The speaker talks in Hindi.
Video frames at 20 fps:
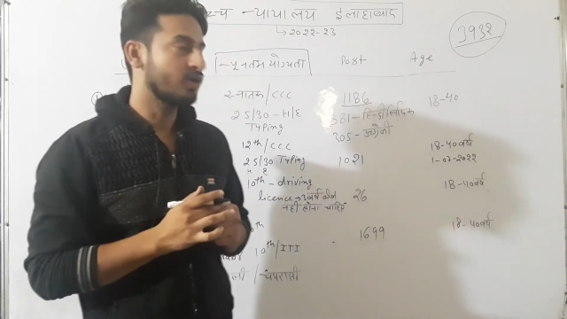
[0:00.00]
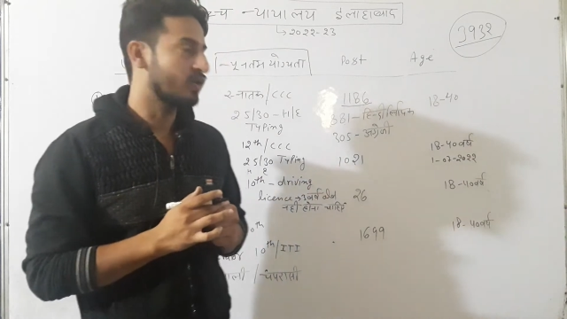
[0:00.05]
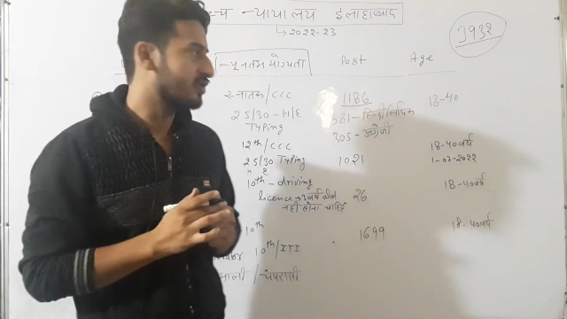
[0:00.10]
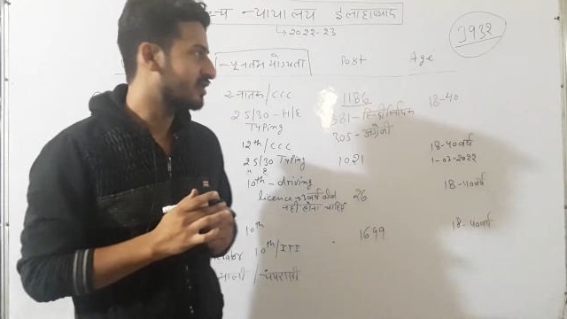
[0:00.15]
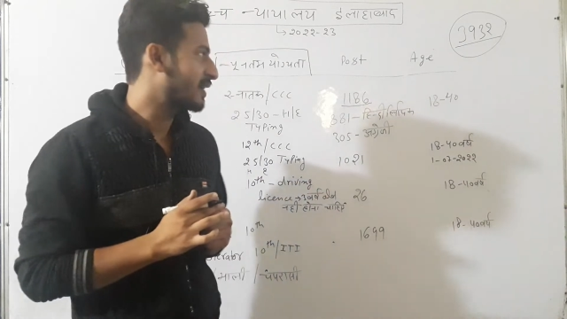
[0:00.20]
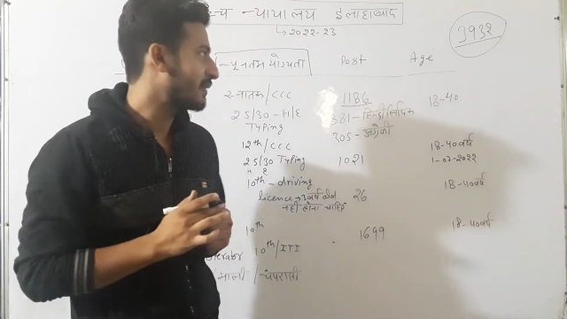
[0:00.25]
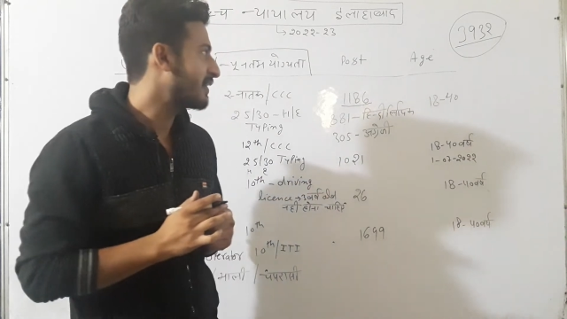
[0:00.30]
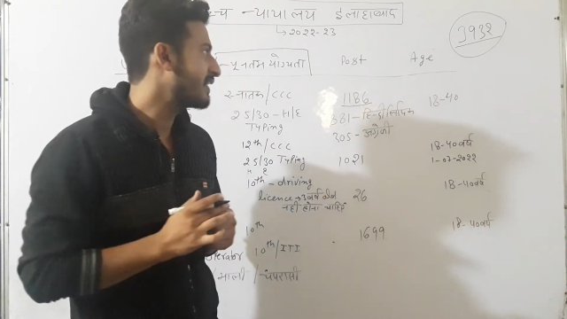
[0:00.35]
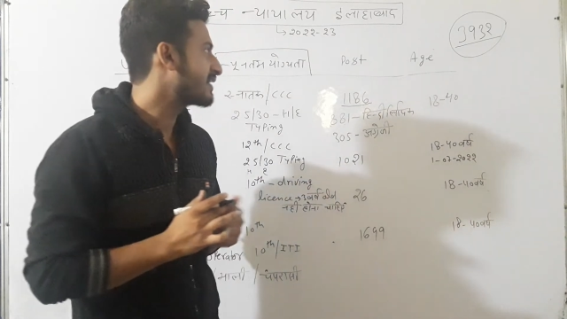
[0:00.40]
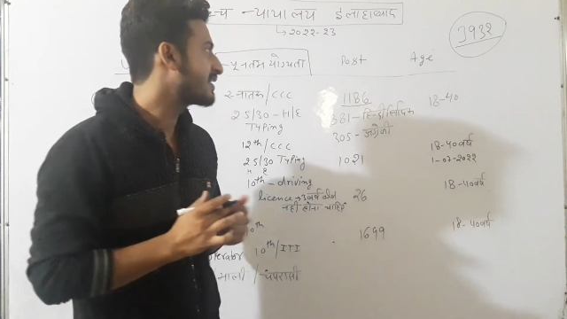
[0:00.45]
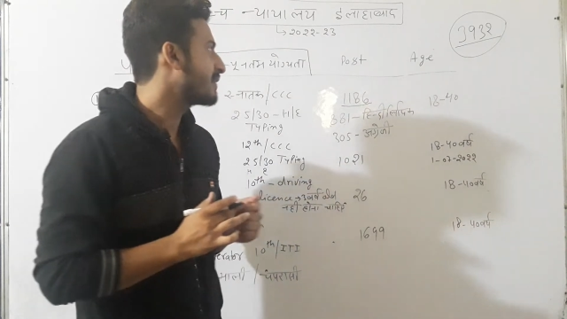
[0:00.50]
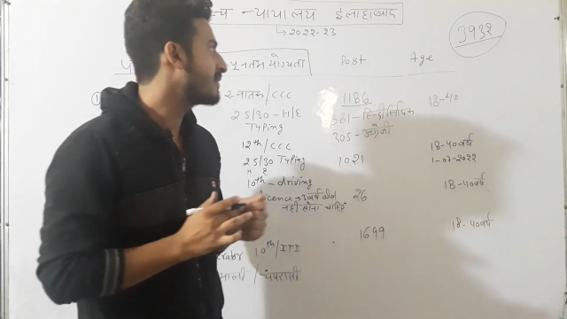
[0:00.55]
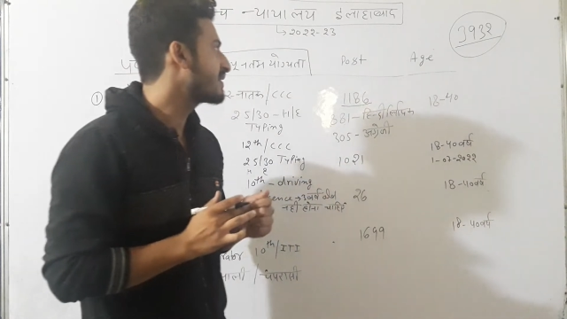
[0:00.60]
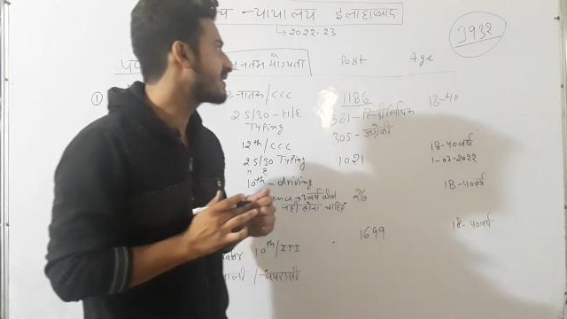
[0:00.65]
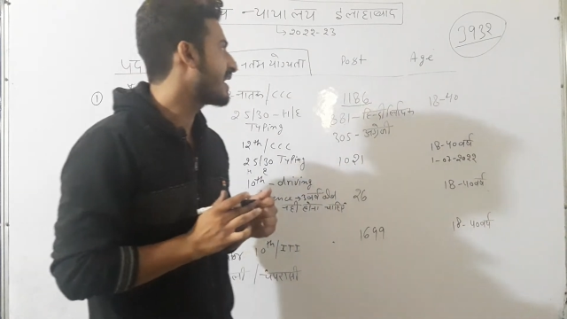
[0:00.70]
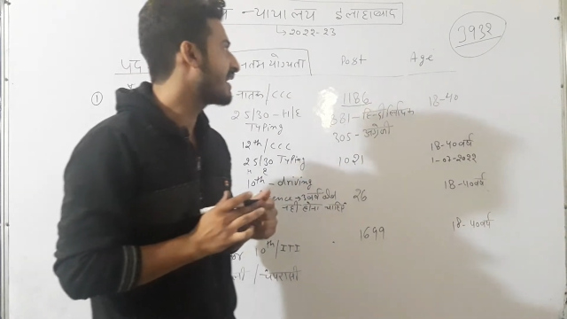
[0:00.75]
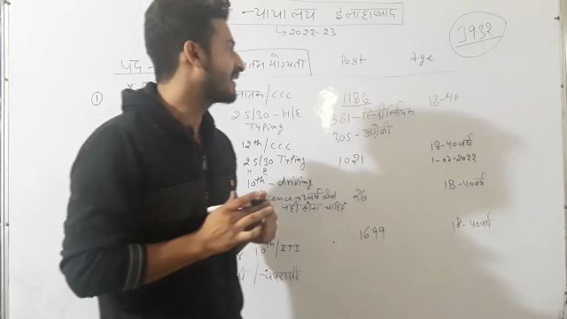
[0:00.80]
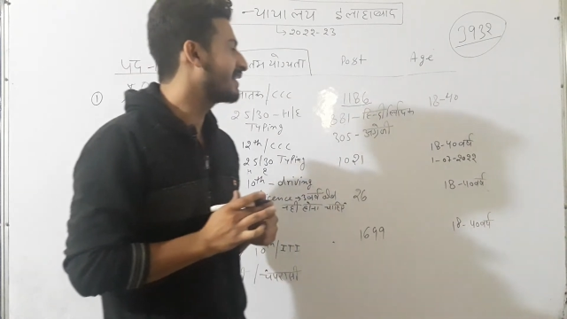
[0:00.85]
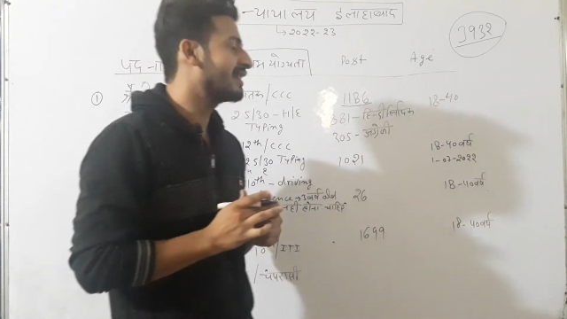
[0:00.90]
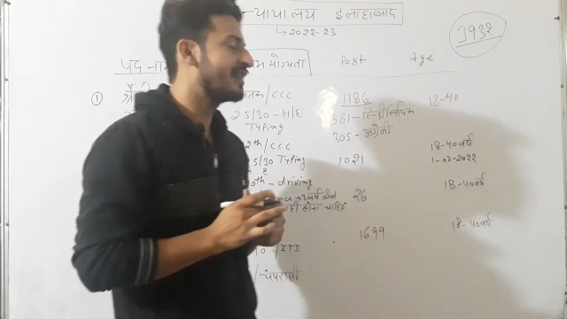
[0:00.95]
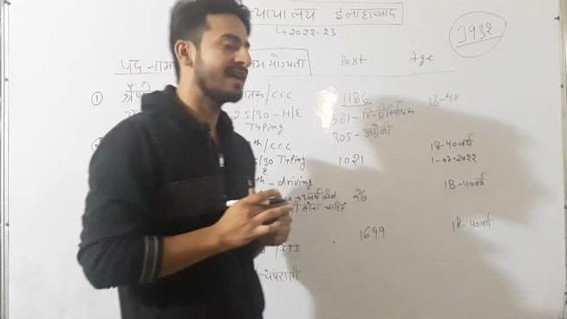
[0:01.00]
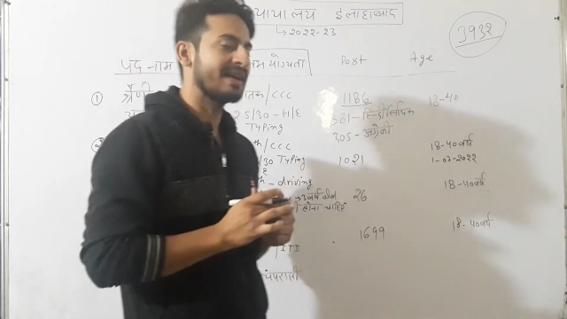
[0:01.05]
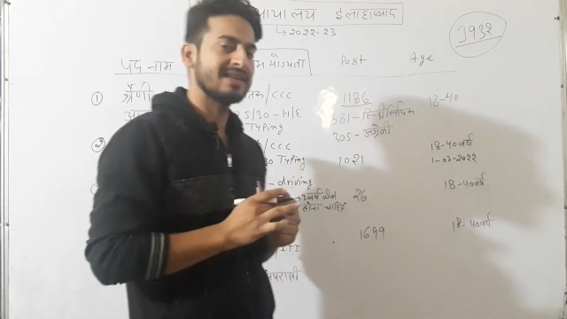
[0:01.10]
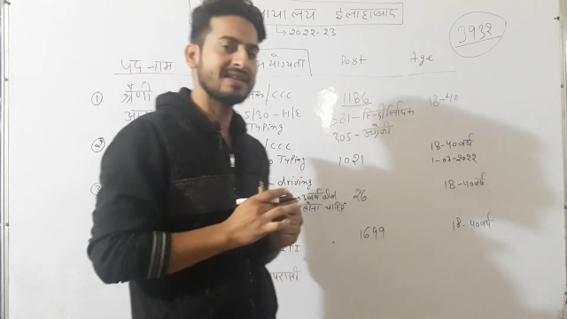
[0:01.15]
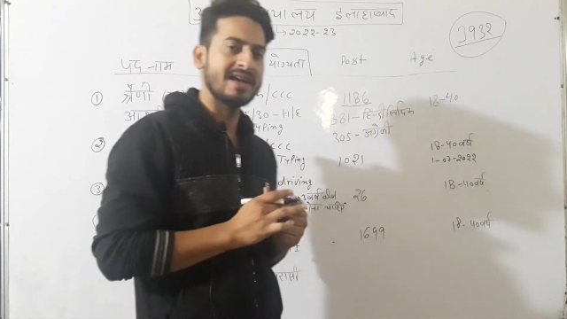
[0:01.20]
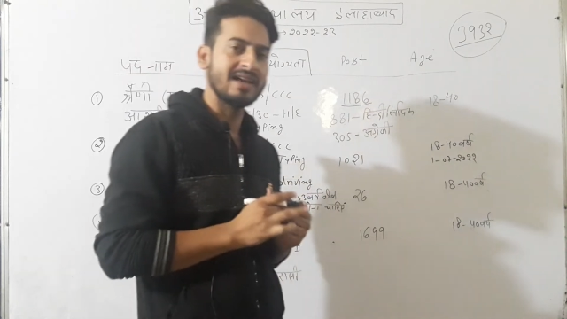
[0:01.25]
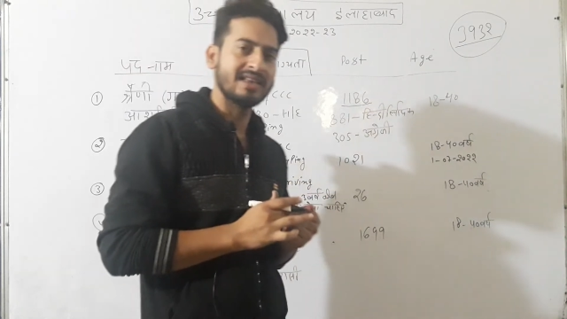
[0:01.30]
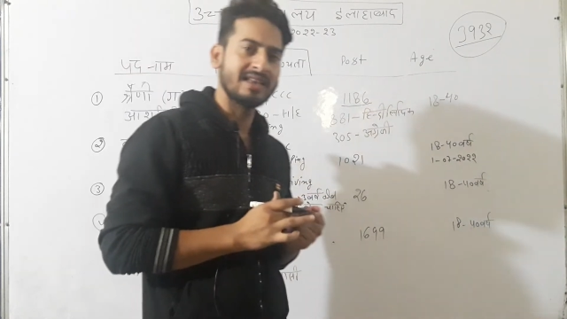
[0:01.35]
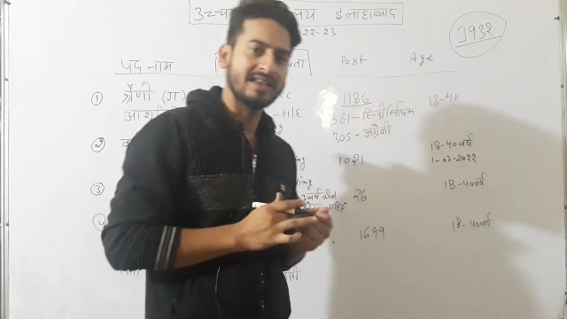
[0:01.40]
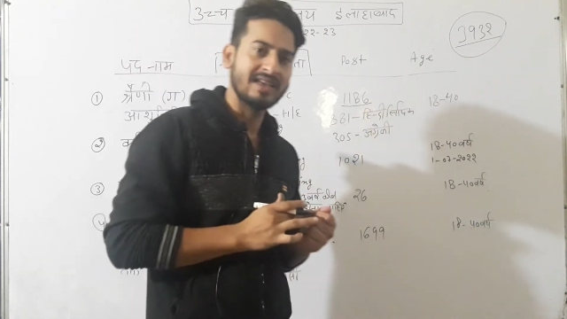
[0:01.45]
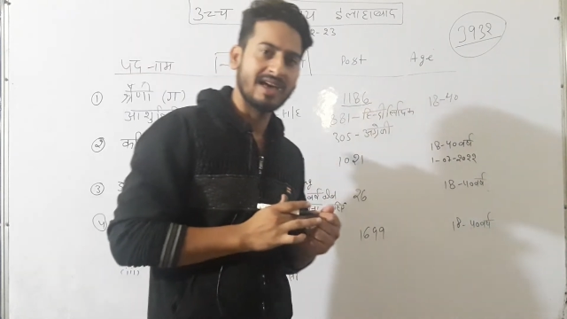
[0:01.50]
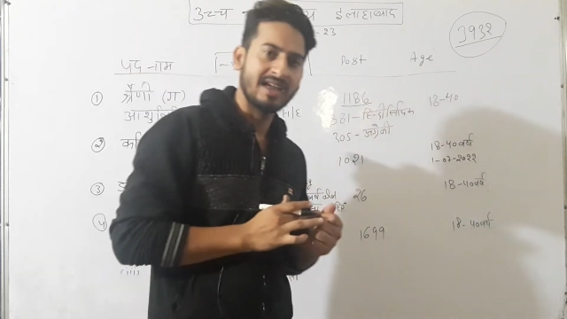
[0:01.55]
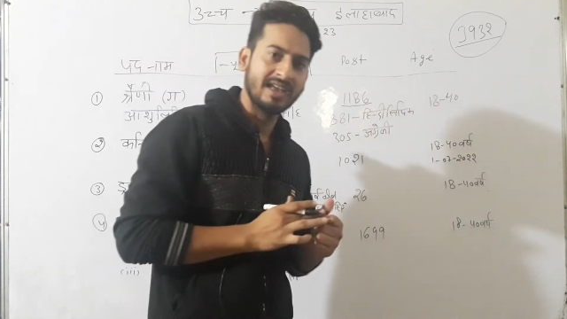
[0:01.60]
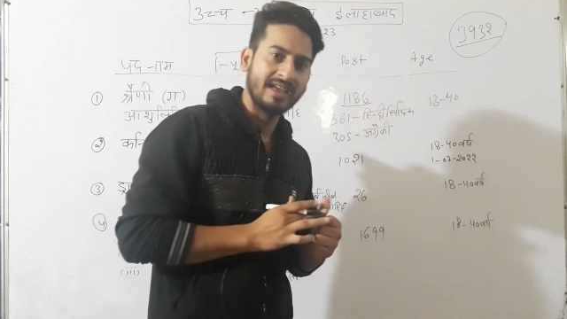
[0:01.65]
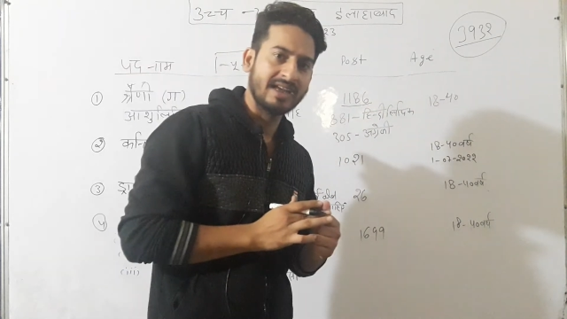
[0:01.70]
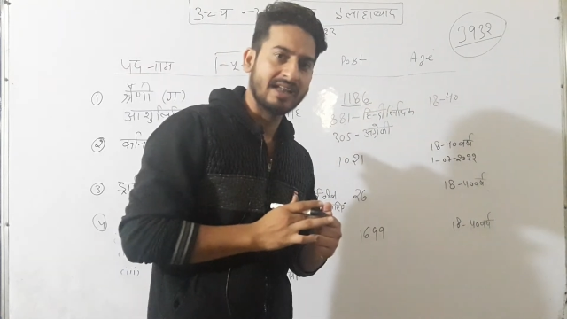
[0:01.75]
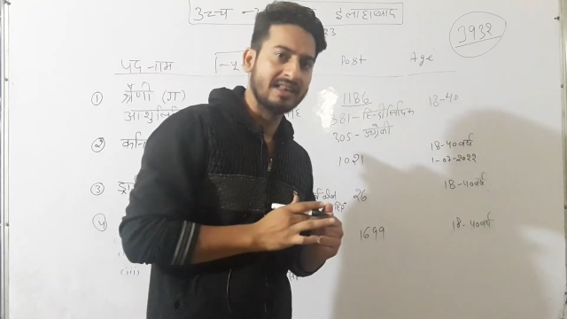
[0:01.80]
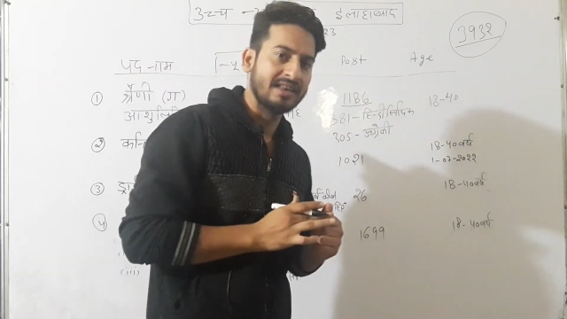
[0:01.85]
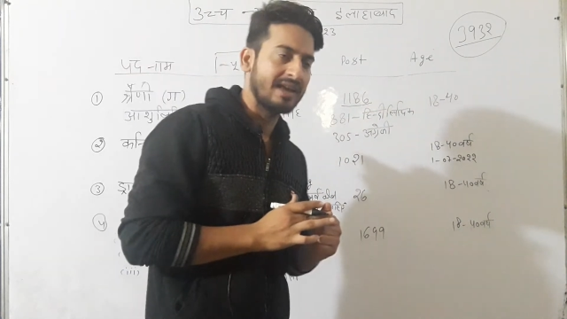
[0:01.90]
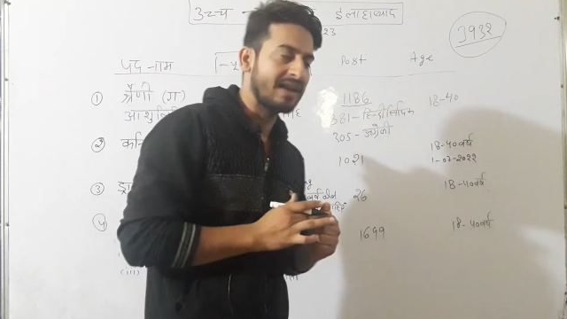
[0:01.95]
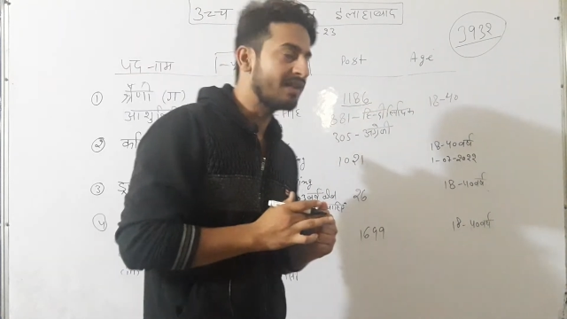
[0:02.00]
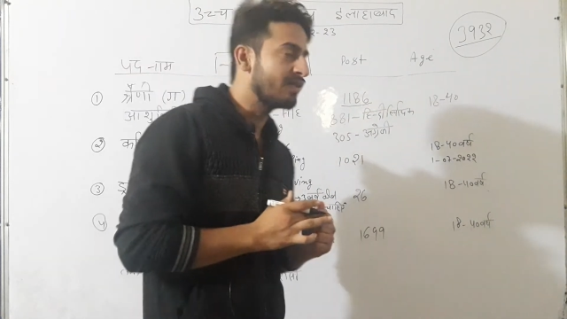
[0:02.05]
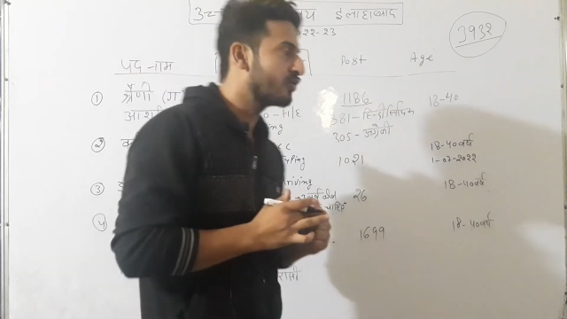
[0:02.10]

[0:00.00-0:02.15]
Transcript: तो सभी सभी साथी लग जाएं तैयारी के अंदर